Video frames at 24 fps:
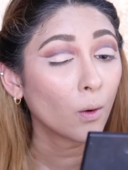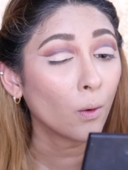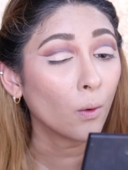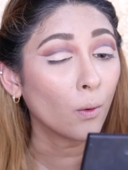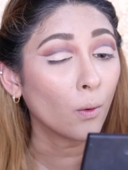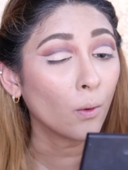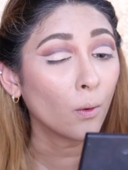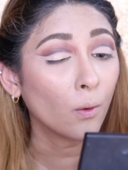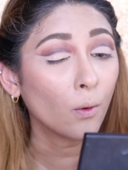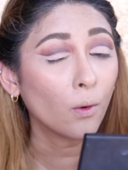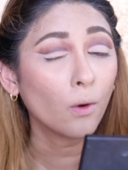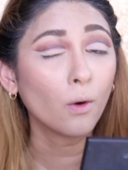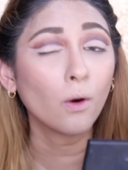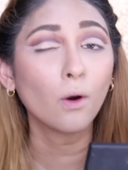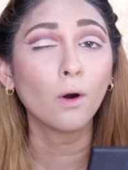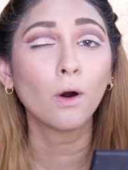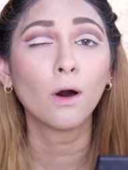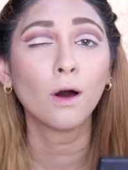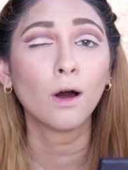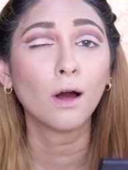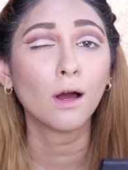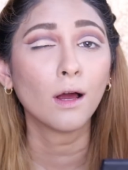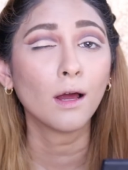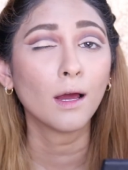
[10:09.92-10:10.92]
โอ้
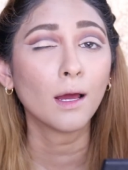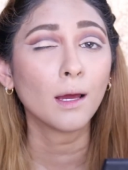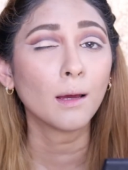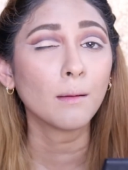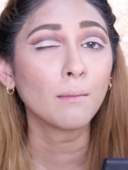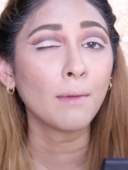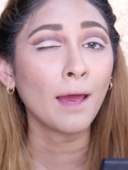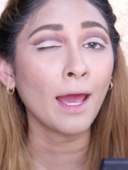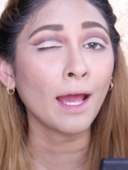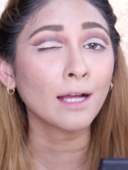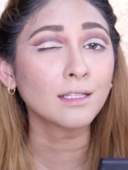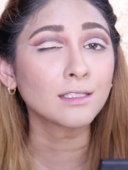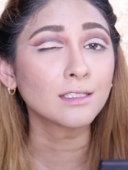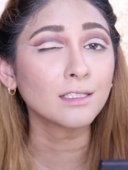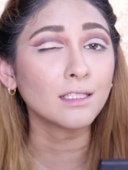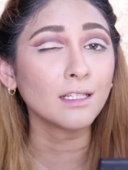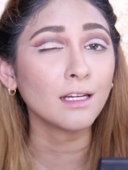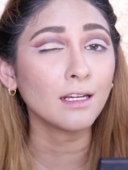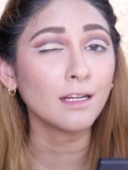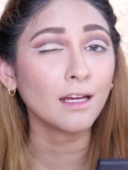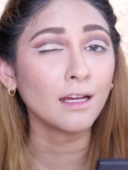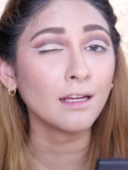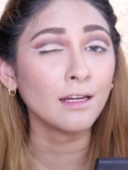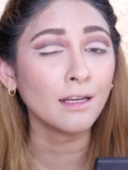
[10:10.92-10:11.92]
แพ็ค
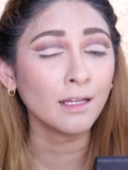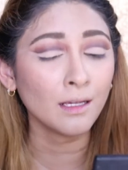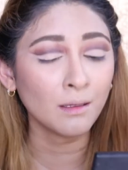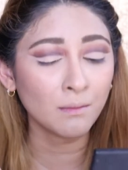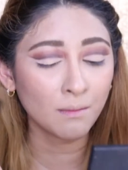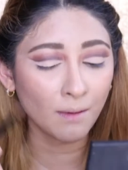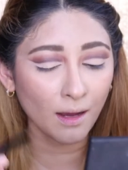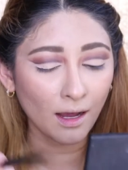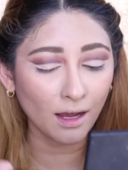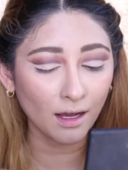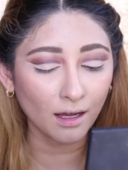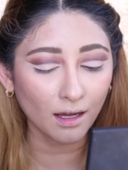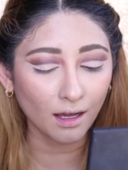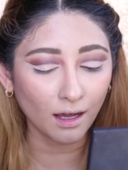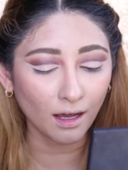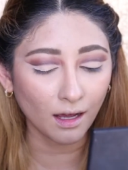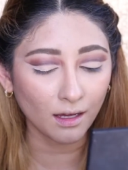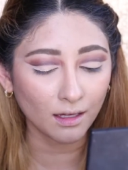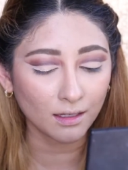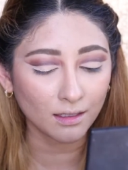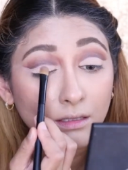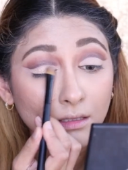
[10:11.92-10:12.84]
สีได้ดีมากอะ